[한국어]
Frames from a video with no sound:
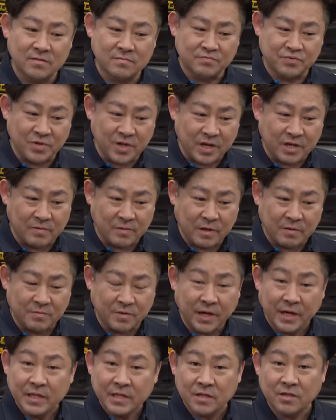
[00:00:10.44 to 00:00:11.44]
브레이크를
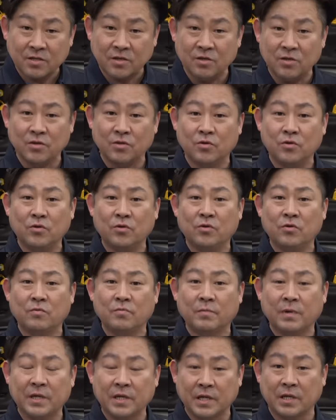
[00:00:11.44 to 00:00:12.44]
밟으면 핸들이 떨리고
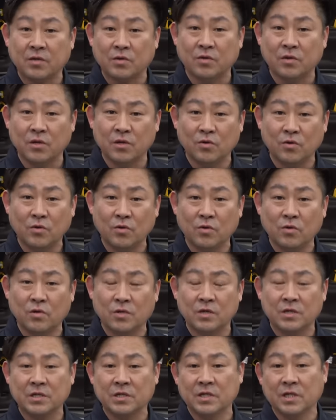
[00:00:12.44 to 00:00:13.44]
페달이 떨리고
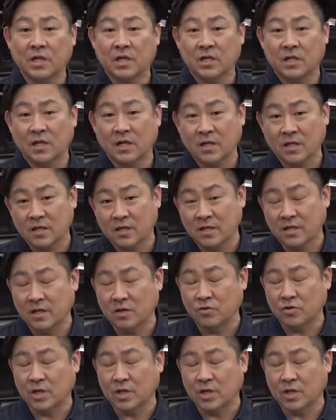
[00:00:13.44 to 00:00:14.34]
그런 증상이 나타난다고